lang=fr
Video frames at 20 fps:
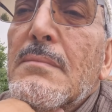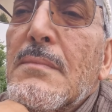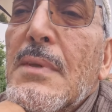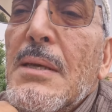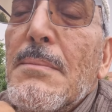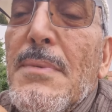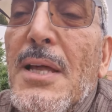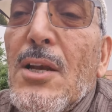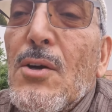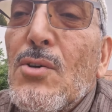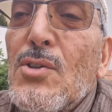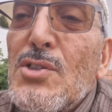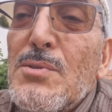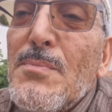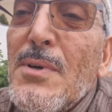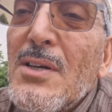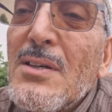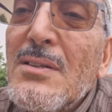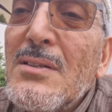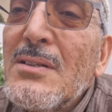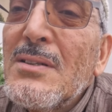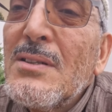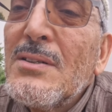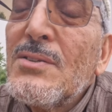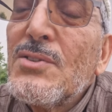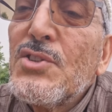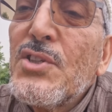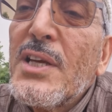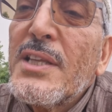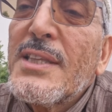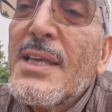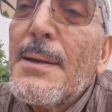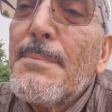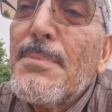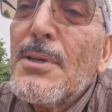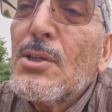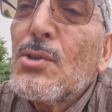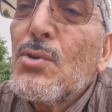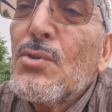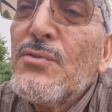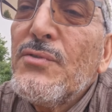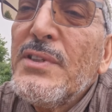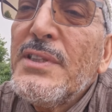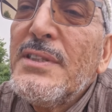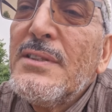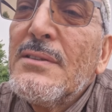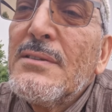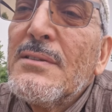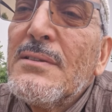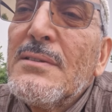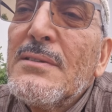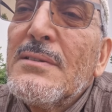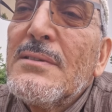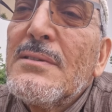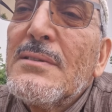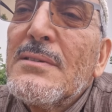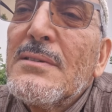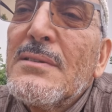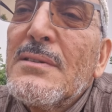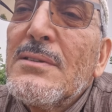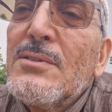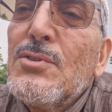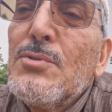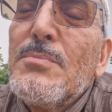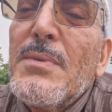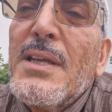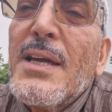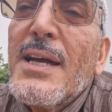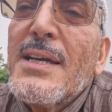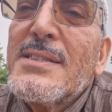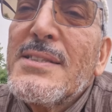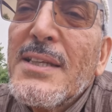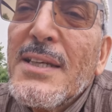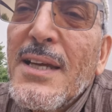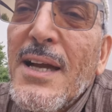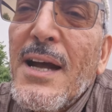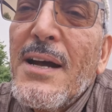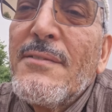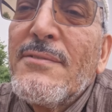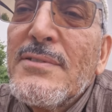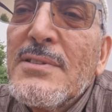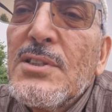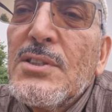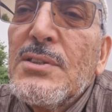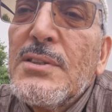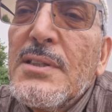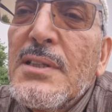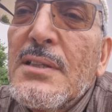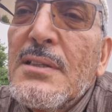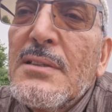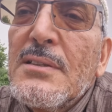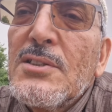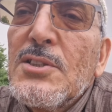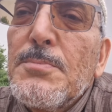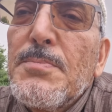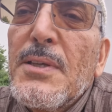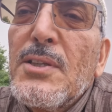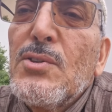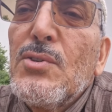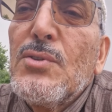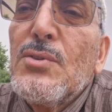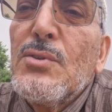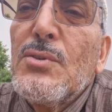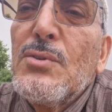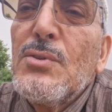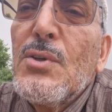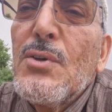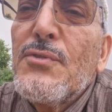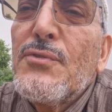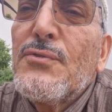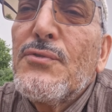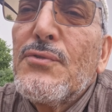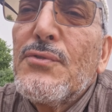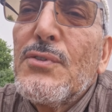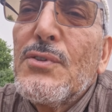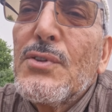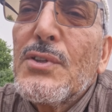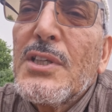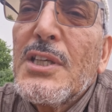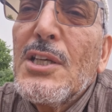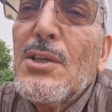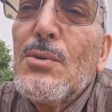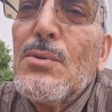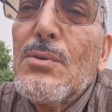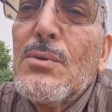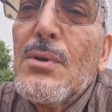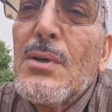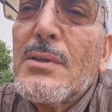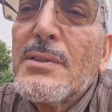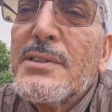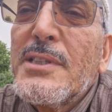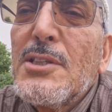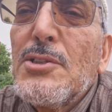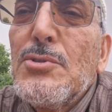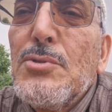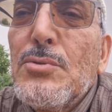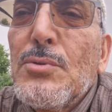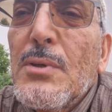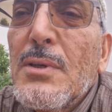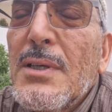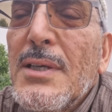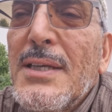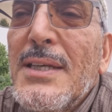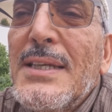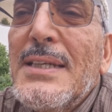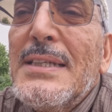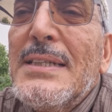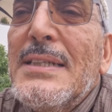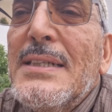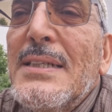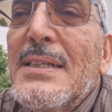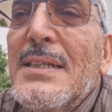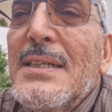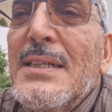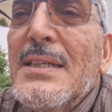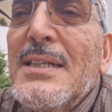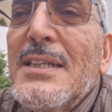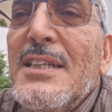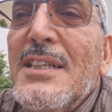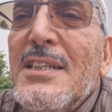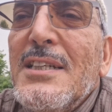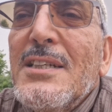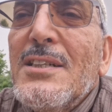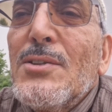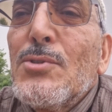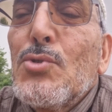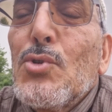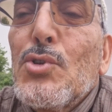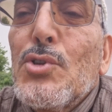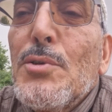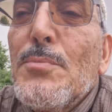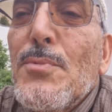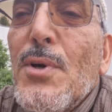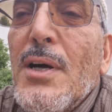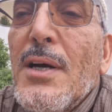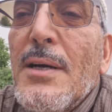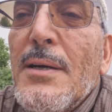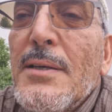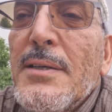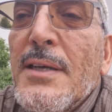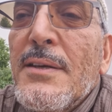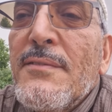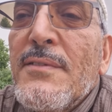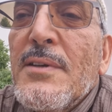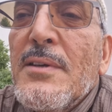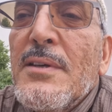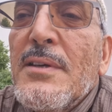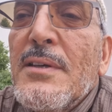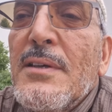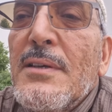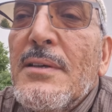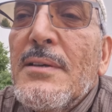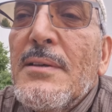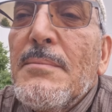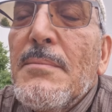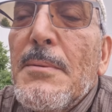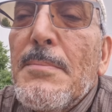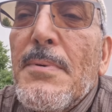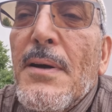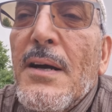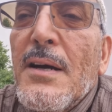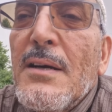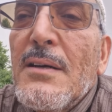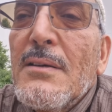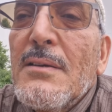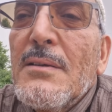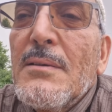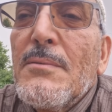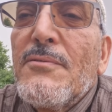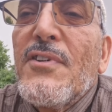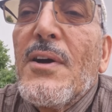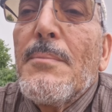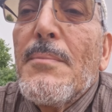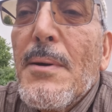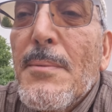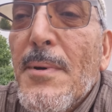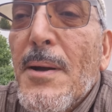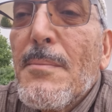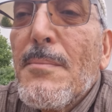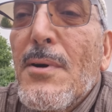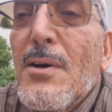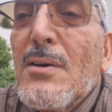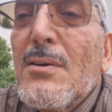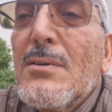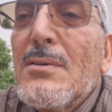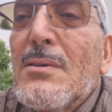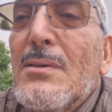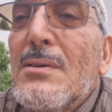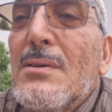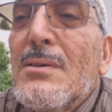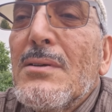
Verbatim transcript: Et malheureusement, euh, j'ai attrapé le Covid euh, d'une manière assez grave. Euh, j'ai perdu 9 kilos en 7 jours. Et autour de moi, il y avait mes parents, enfin ma maman,